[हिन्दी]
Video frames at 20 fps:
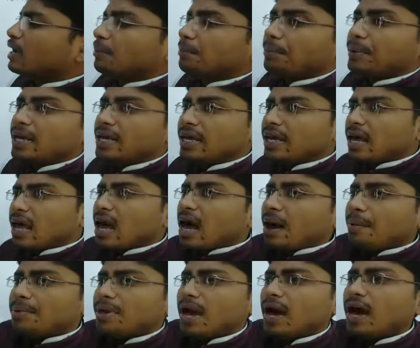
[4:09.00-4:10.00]
कंपनी
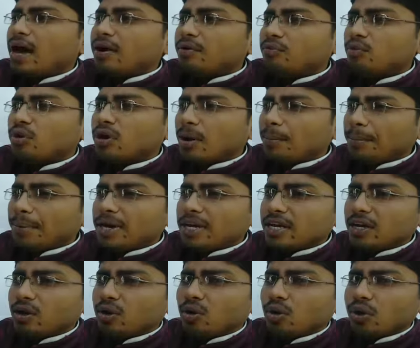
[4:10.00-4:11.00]
अब यहाँ वो
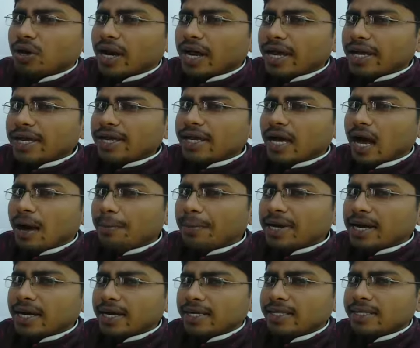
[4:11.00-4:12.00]
कंपनी के लोग रहेंगे यहाँ
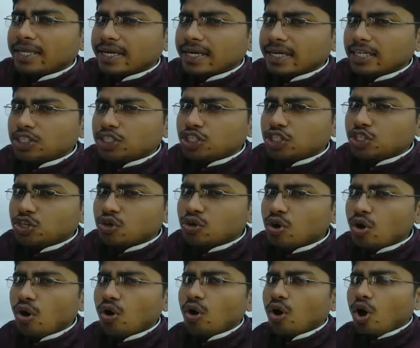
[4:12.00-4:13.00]
पे खरीदेंगे चीज़ों
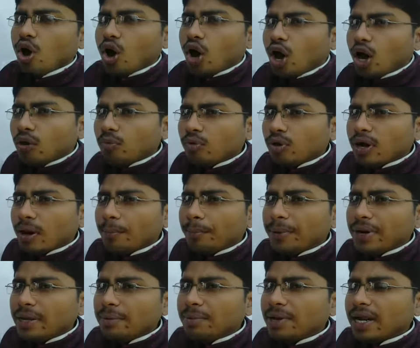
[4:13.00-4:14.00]
को और वो
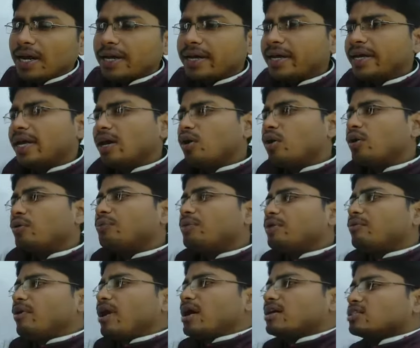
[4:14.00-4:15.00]
कंपनी में रखेंगे और
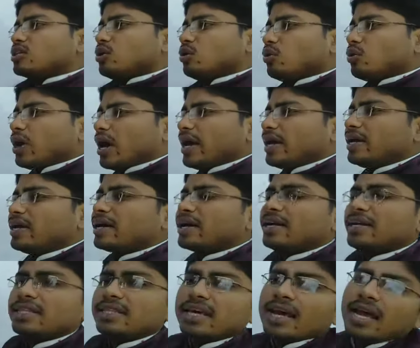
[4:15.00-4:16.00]
फिर वहाँ से लोग आएंगे
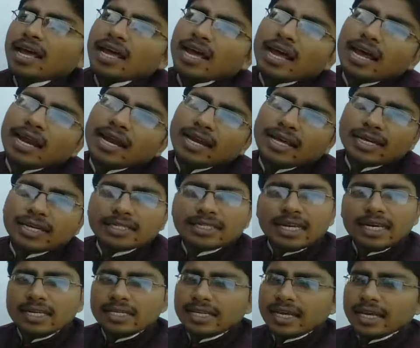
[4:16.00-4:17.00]
खरीद के लेके
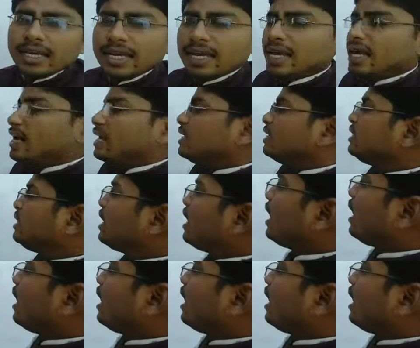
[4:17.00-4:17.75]
चले जाएंगे ये